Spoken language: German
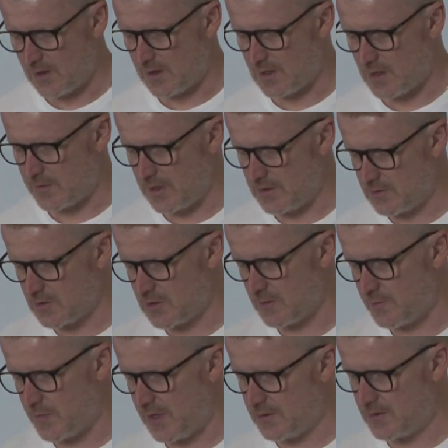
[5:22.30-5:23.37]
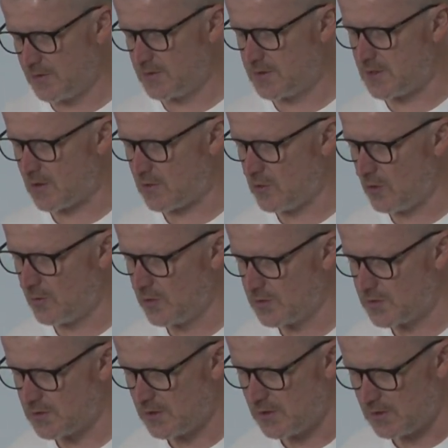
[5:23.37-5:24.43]
nahm Jesus dann Petrus,
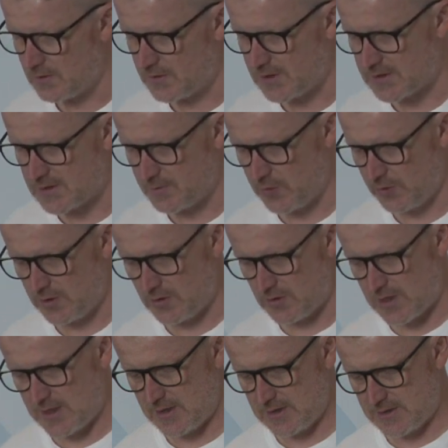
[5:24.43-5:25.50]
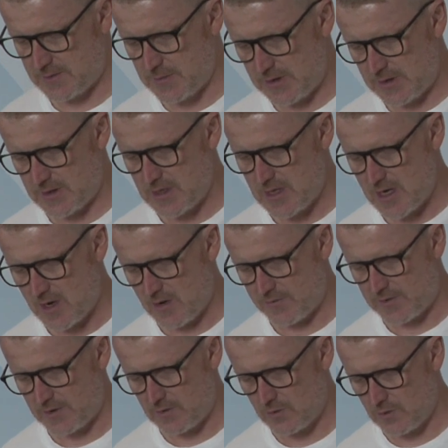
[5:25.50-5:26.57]
Jakobus und dessen Bruder Johannes mit auf
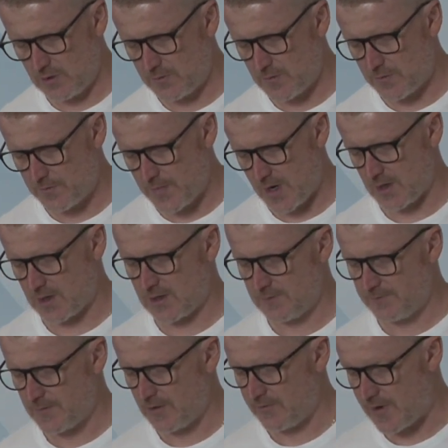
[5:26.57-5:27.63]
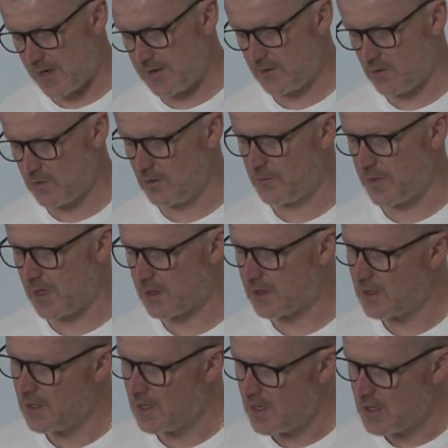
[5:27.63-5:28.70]
den hohen Berg, auf einen hohen Berg.
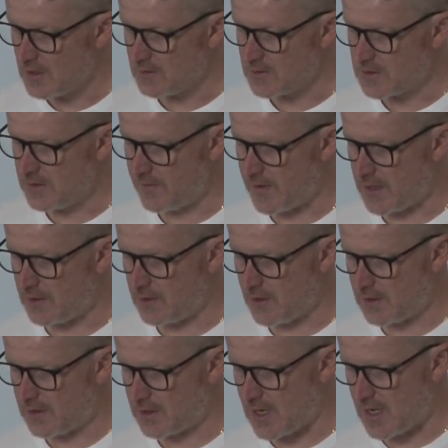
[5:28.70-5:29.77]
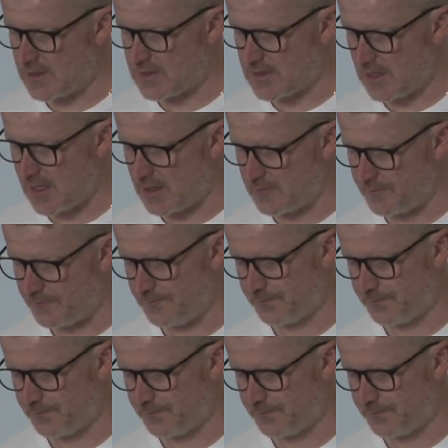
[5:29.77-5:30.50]
Und sie waren dort ganz allein.